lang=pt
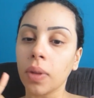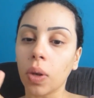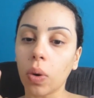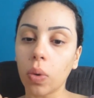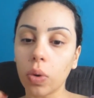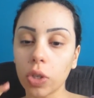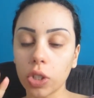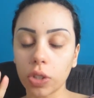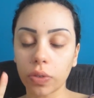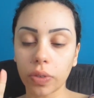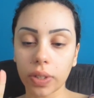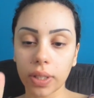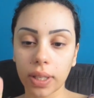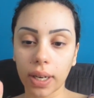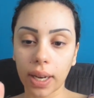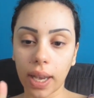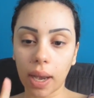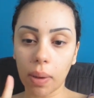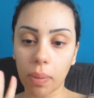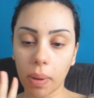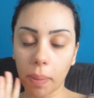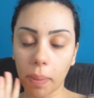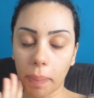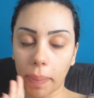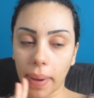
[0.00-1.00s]
Hoje eu vou
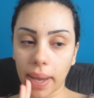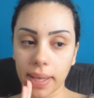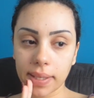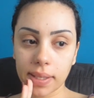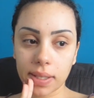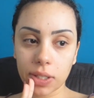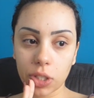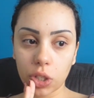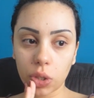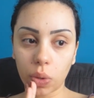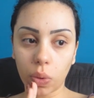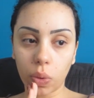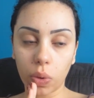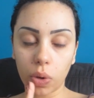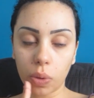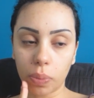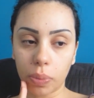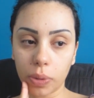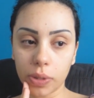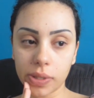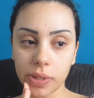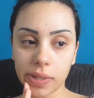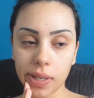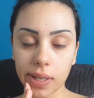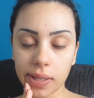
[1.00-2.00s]
entregar uma pasta de couro
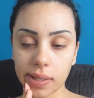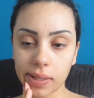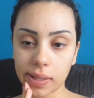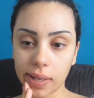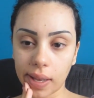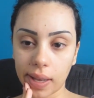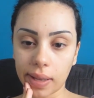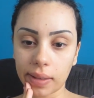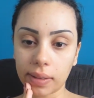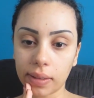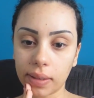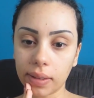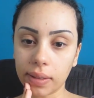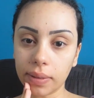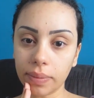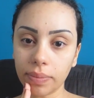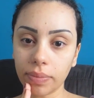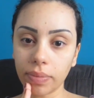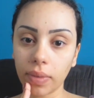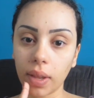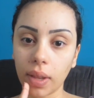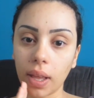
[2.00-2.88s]
por 60.